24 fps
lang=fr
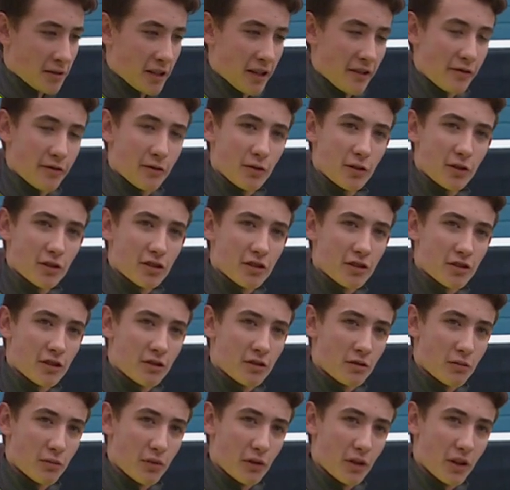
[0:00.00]
fourches, on
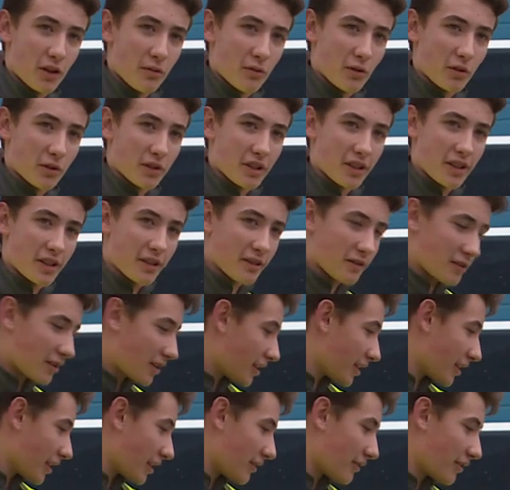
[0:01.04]
peut les monter, voilà, il y a
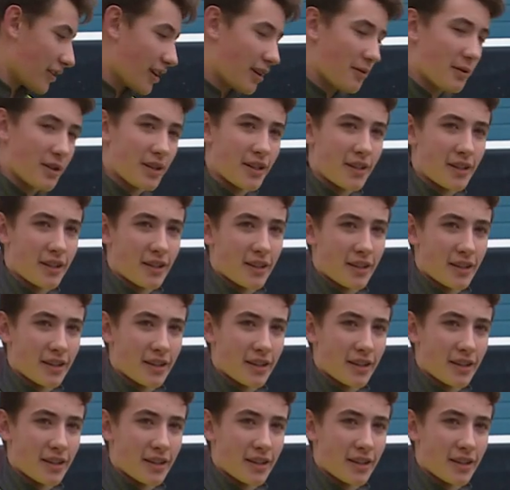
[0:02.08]
le frein à main.